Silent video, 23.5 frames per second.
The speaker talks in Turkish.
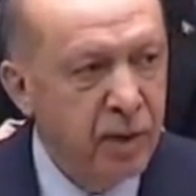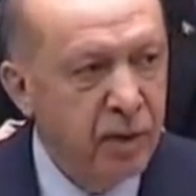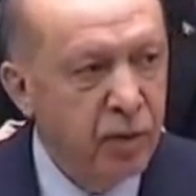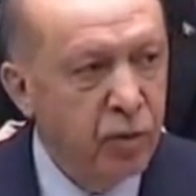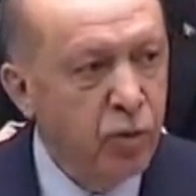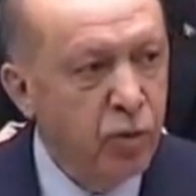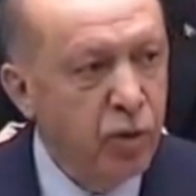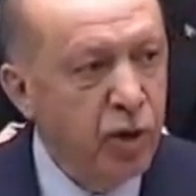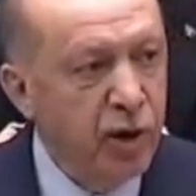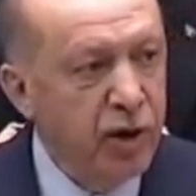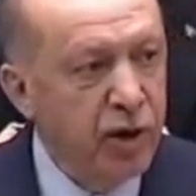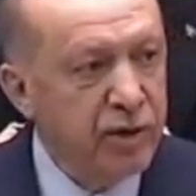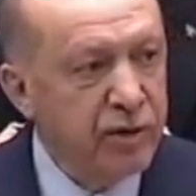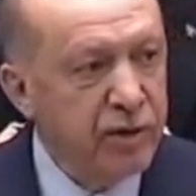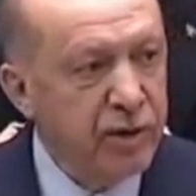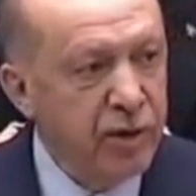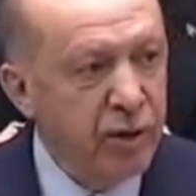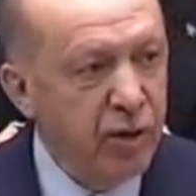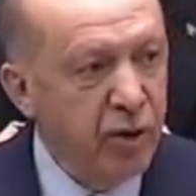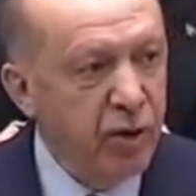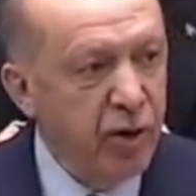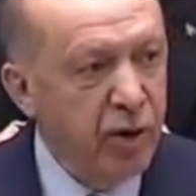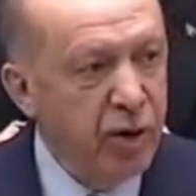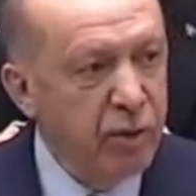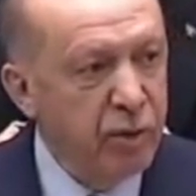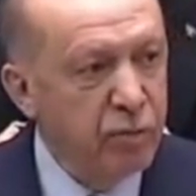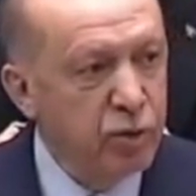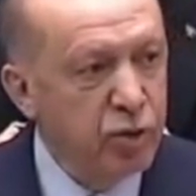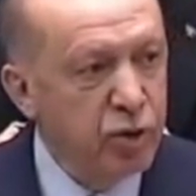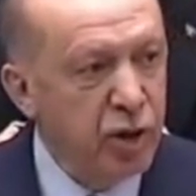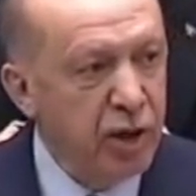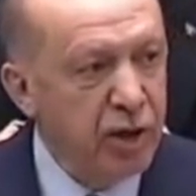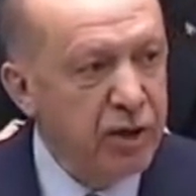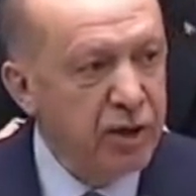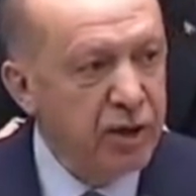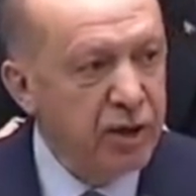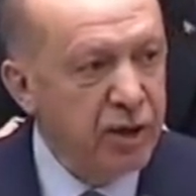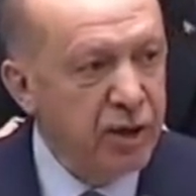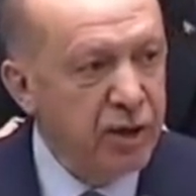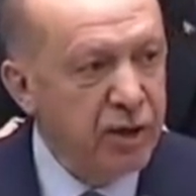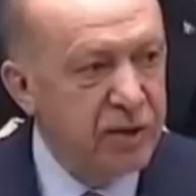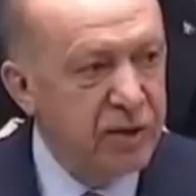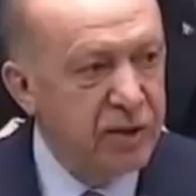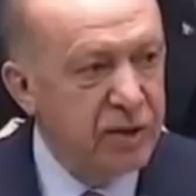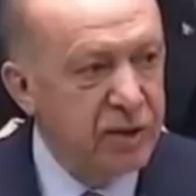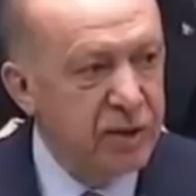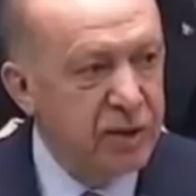Güya terörle mücadele
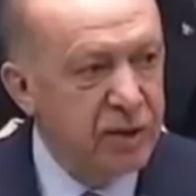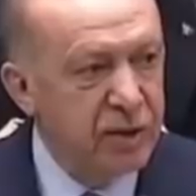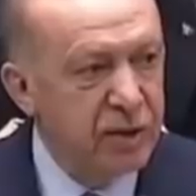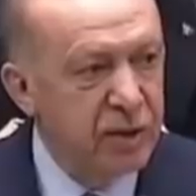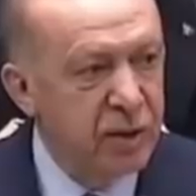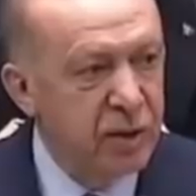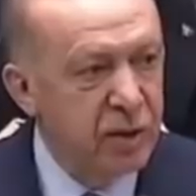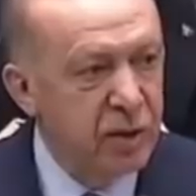için